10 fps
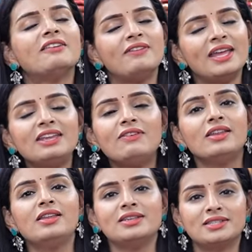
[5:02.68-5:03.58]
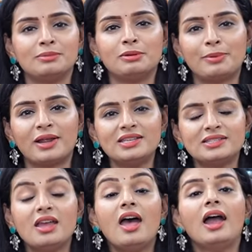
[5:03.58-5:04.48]
అట్ అ వెరీ వెరీ రీజనబుల్ ప్రైస్
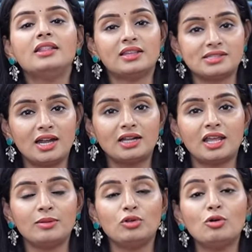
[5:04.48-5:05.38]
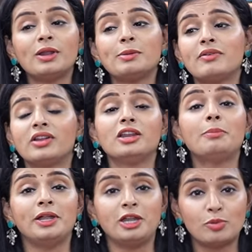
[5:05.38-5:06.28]
అండ్ దసరా టైంలో మనం ఎవరికైనా
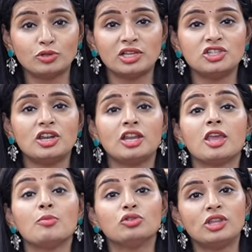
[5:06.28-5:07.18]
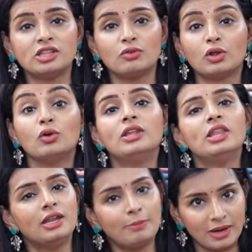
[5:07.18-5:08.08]
పెట్టిపోతల చీరలకి ముత్తైదువులకు
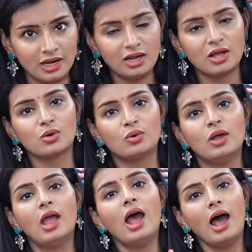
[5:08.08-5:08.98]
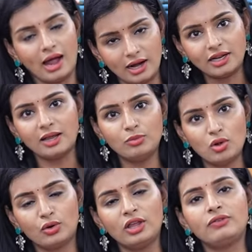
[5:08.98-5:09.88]
లేదంటే పెళ్లిళ్లకు ఆ టైంలో
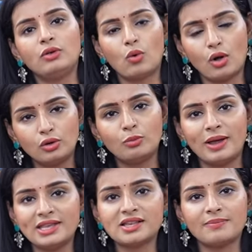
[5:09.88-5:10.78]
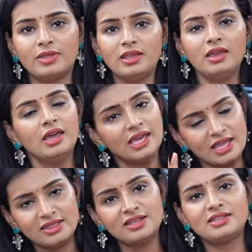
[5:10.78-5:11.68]
కూడా ఇఫ్ యూ వాంట్ టు బై సంథింగ్
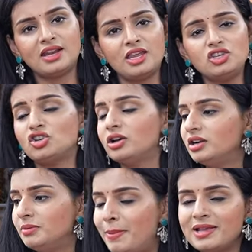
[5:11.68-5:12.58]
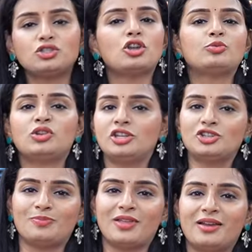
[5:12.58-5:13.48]
ఇన్ దిస్ రేంజ్ బెస్ట్ ఆప్షన్ అని
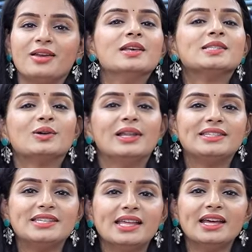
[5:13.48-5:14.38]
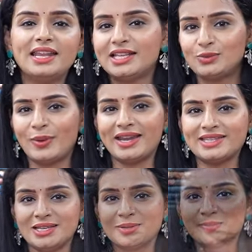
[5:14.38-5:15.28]
చెప్తా సో లెట్స్ సీ ద నెక్స్ట్ వెరైటీ